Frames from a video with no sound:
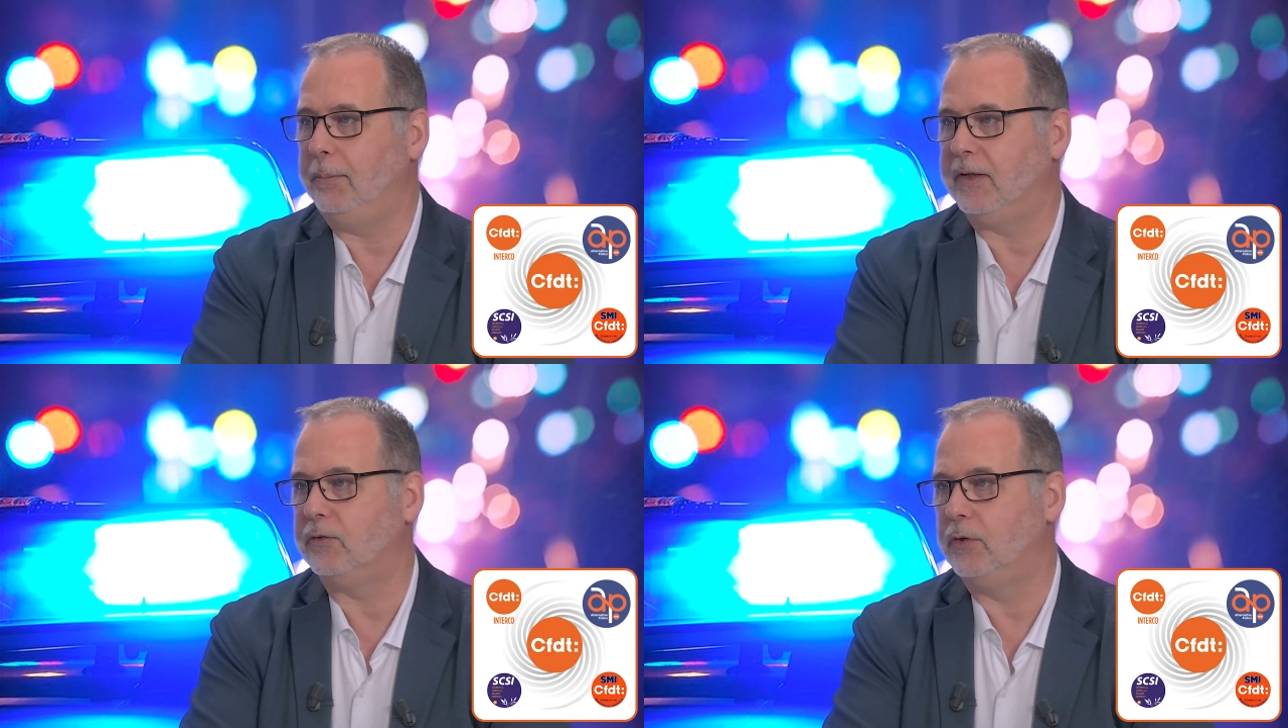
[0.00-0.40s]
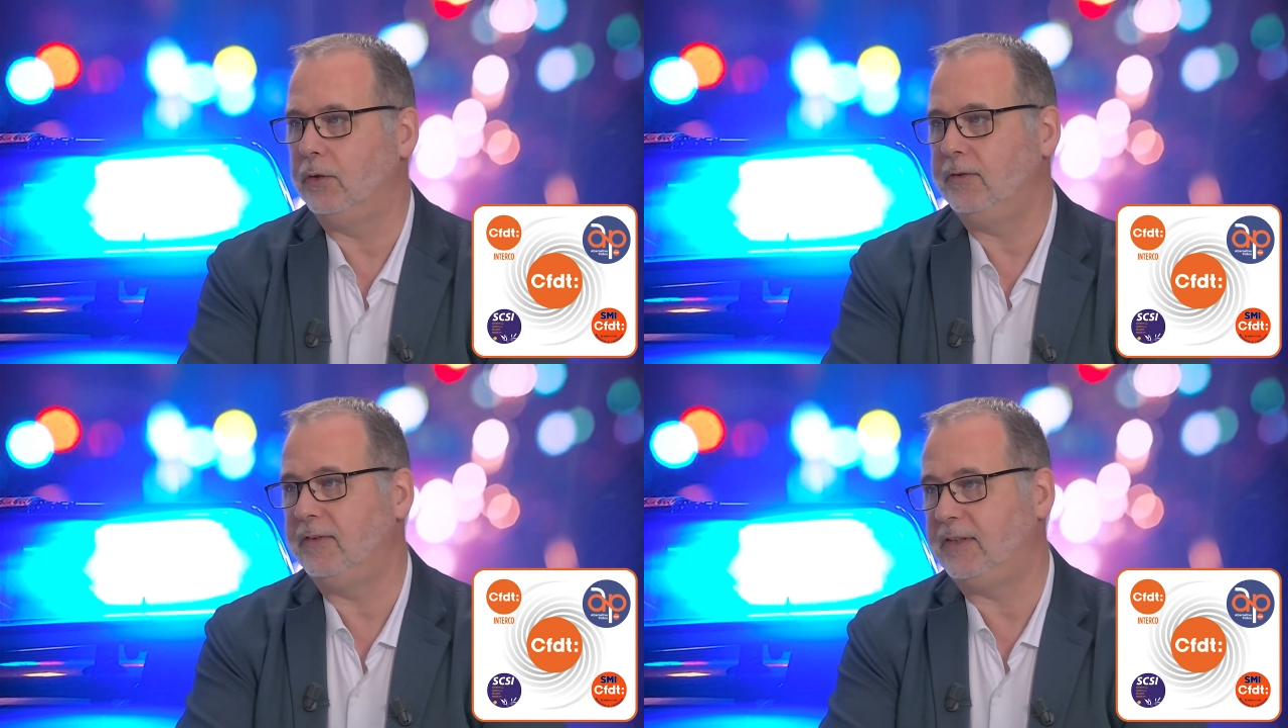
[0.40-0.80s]
parce
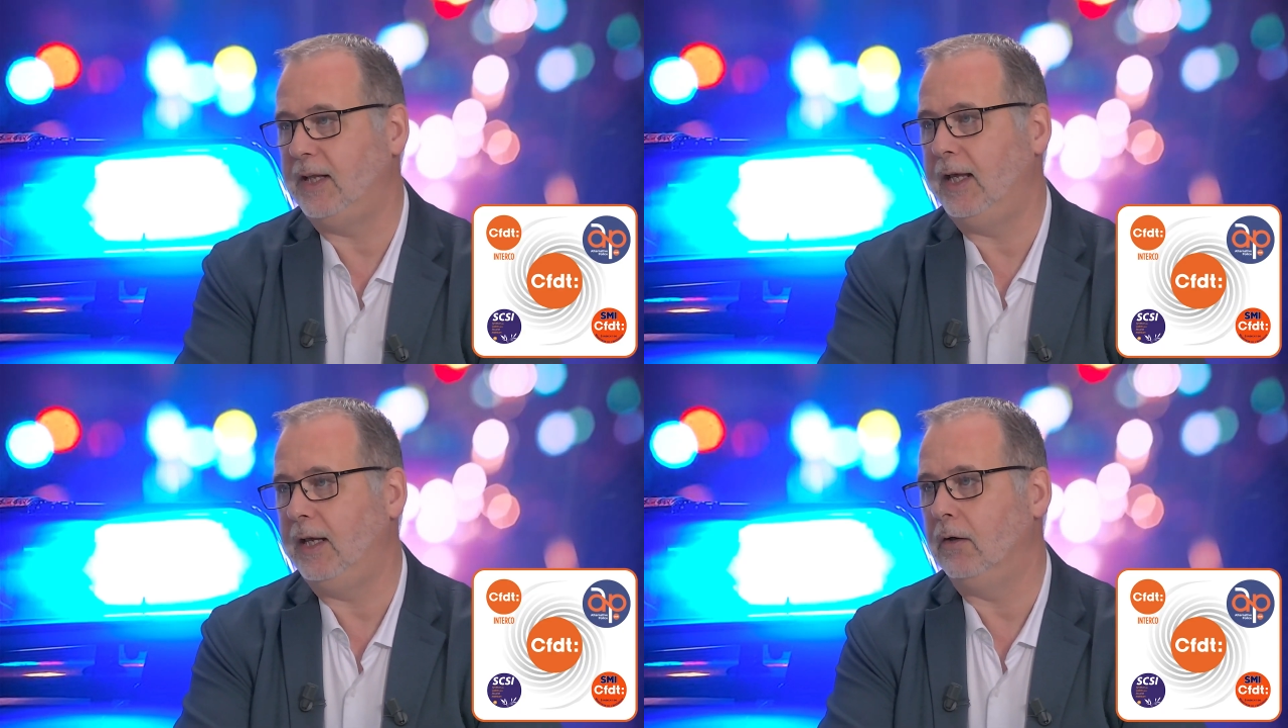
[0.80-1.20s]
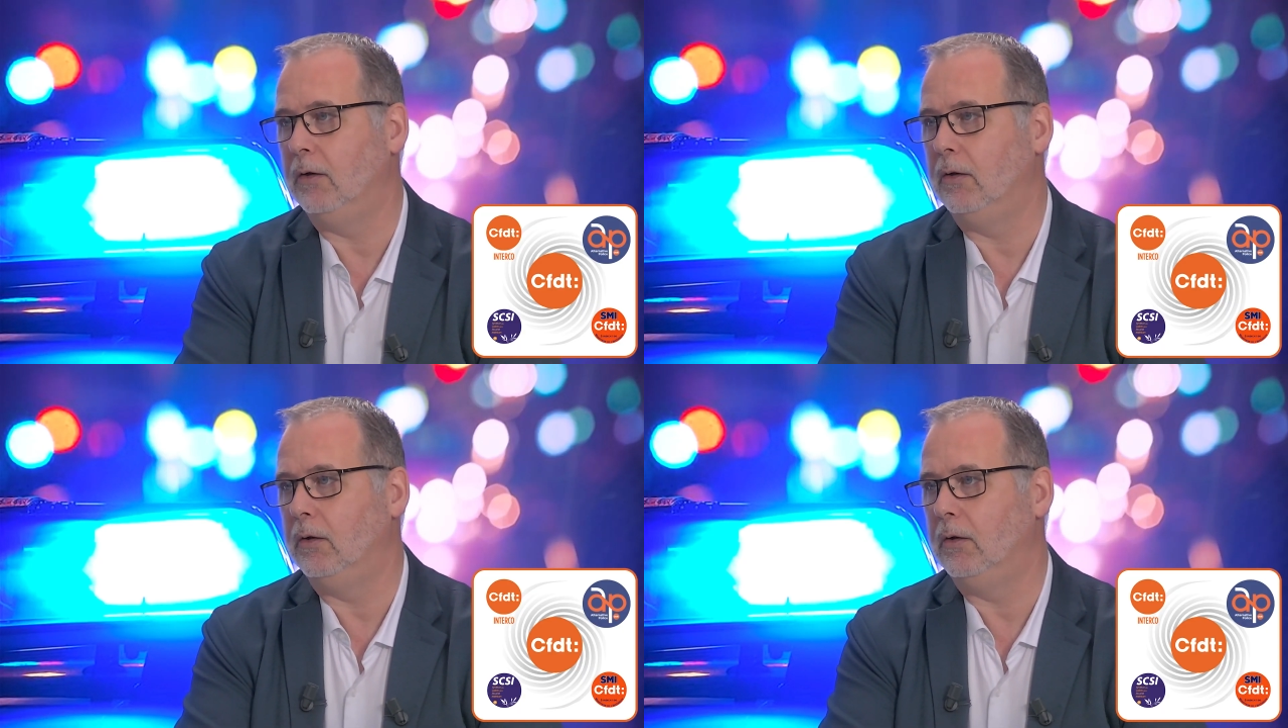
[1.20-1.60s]
que c'est
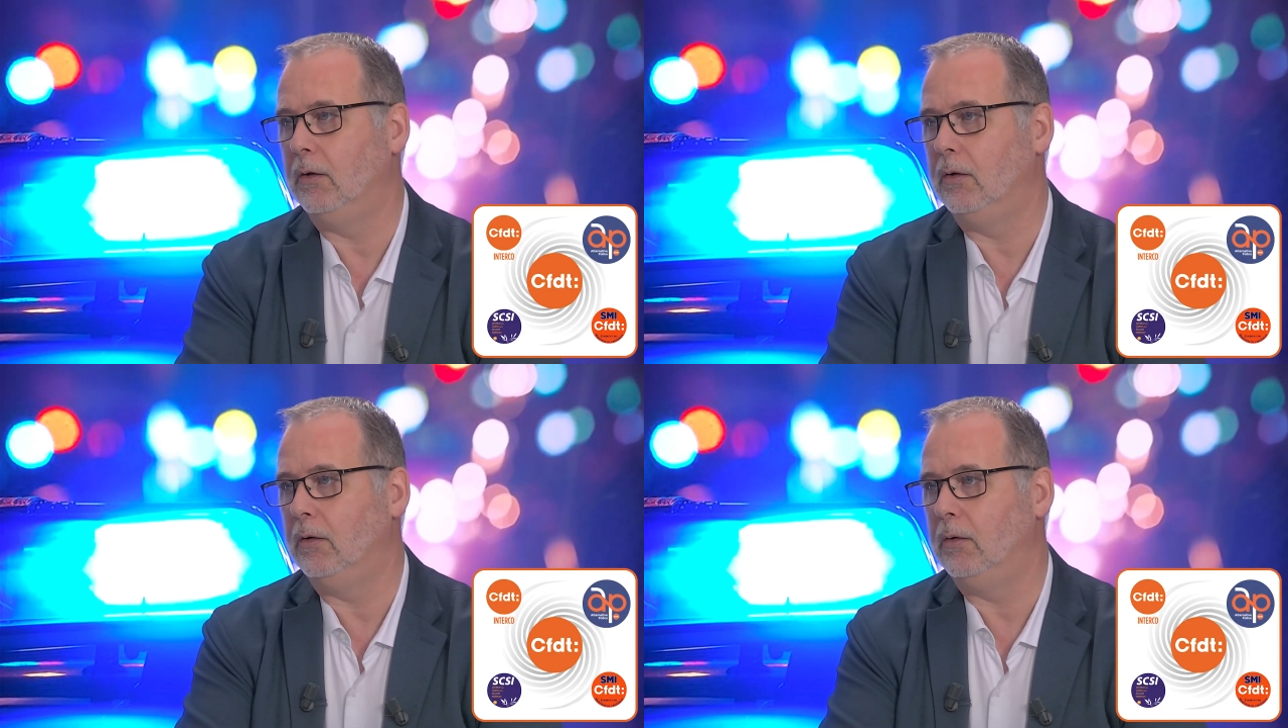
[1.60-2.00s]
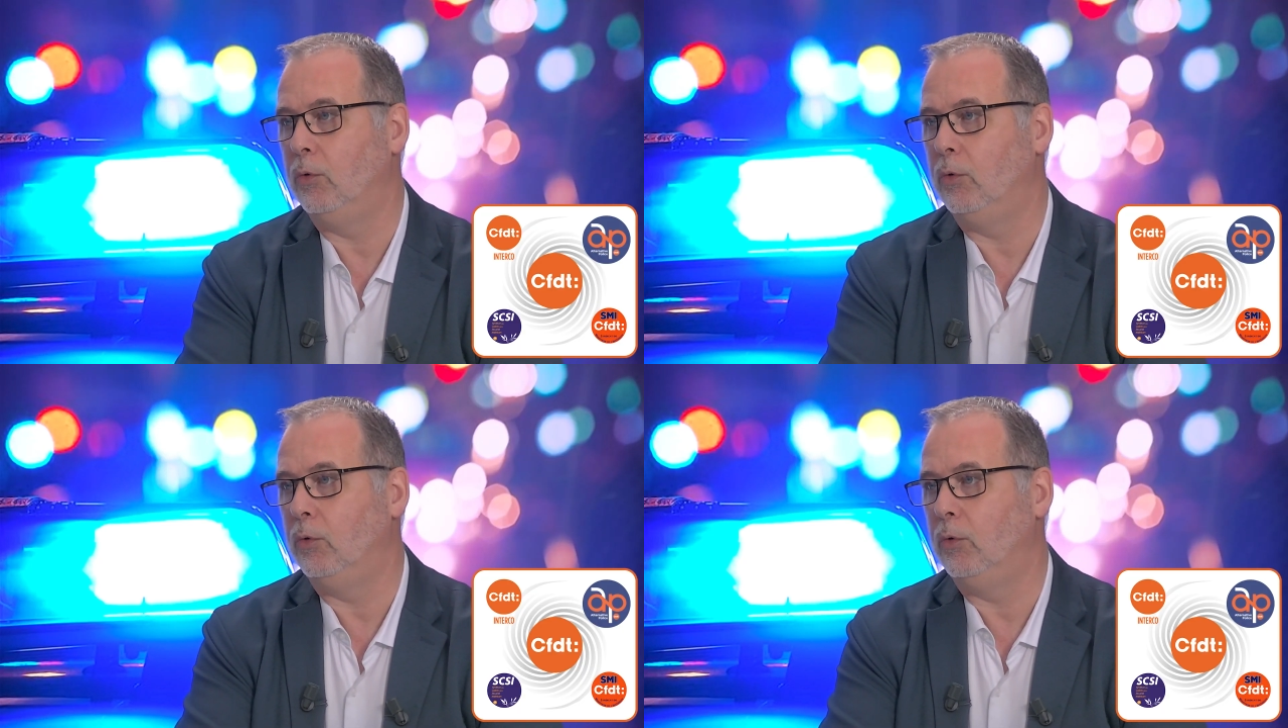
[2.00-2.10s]
euh,